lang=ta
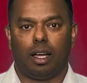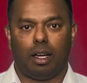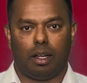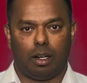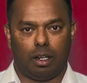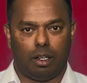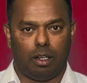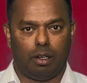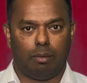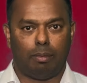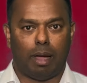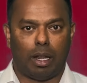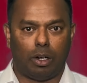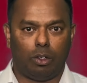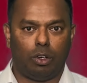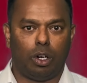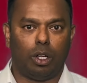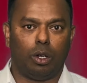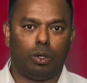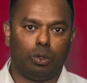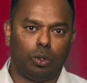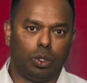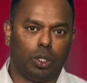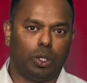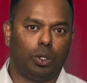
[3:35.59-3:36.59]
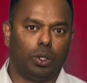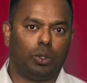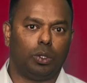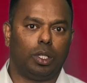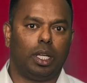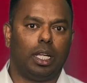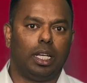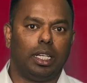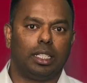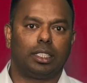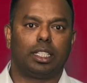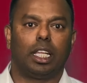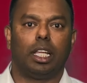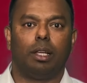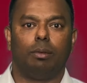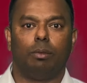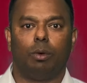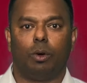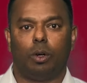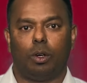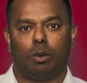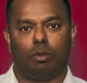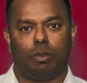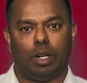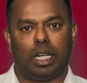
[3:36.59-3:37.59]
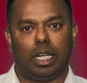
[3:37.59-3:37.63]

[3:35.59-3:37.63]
ஒரு பலூனை உகுத உகுத என்ன செய்யுமோ